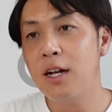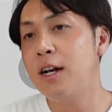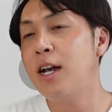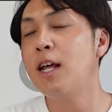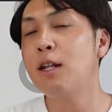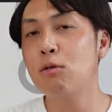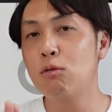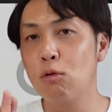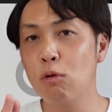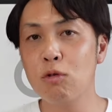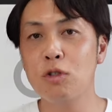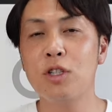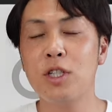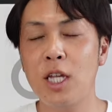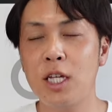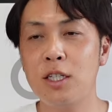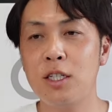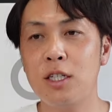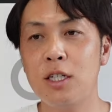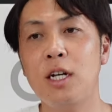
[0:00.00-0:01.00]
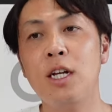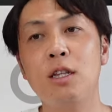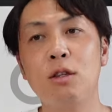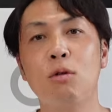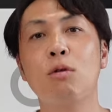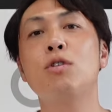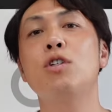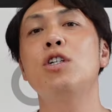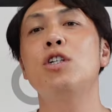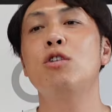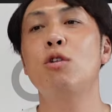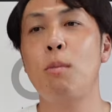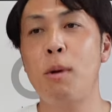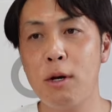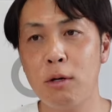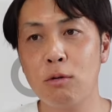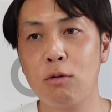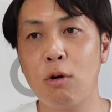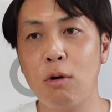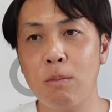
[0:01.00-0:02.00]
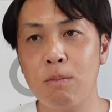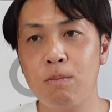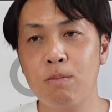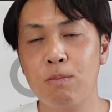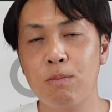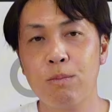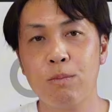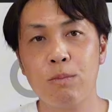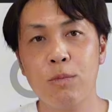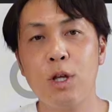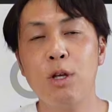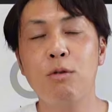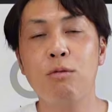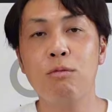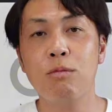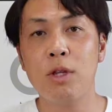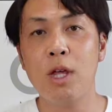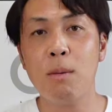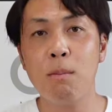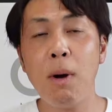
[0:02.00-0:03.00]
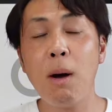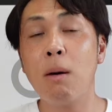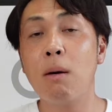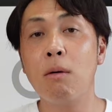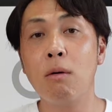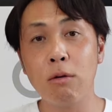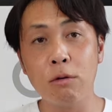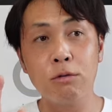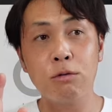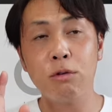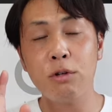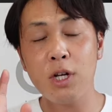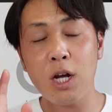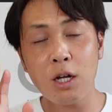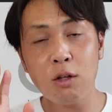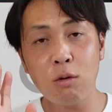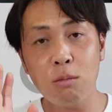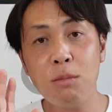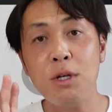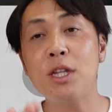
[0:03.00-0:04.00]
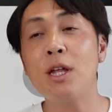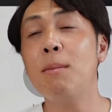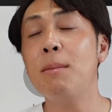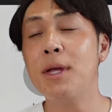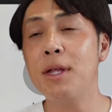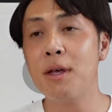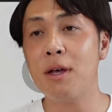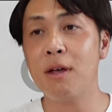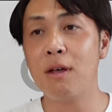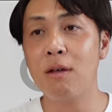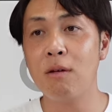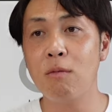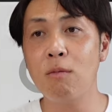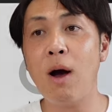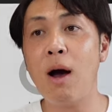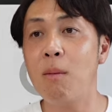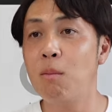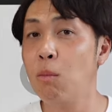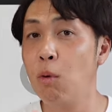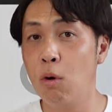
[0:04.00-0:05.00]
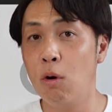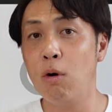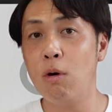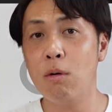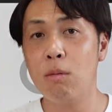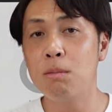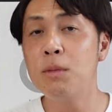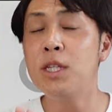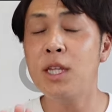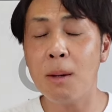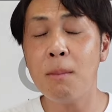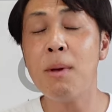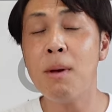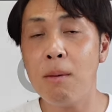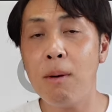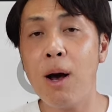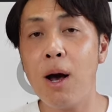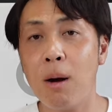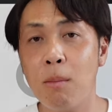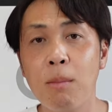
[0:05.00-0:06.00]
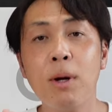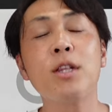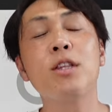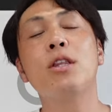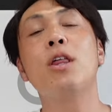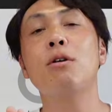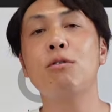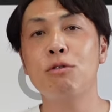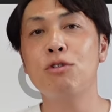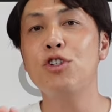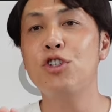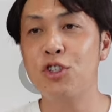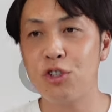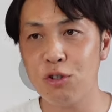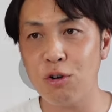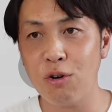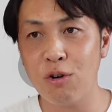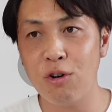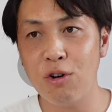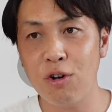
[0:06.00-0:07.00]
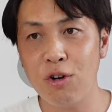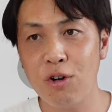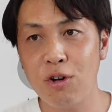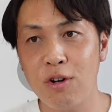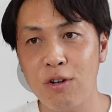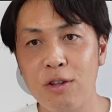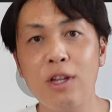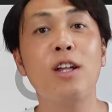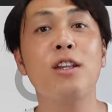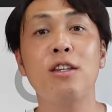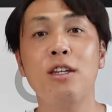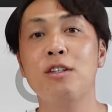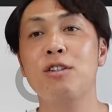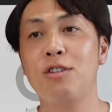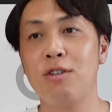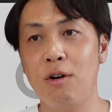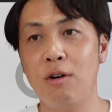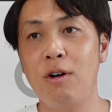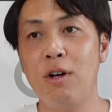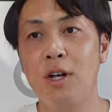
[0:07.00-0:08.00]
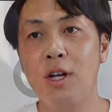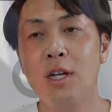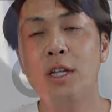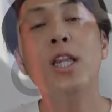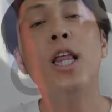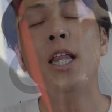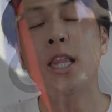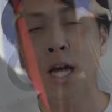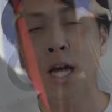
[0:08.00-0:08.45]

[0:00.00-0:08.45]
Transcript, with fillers: レッドステッチレッドシートベルトって言って、まあ、本当にあの見た目はもう見た目は全く一緒なんですよた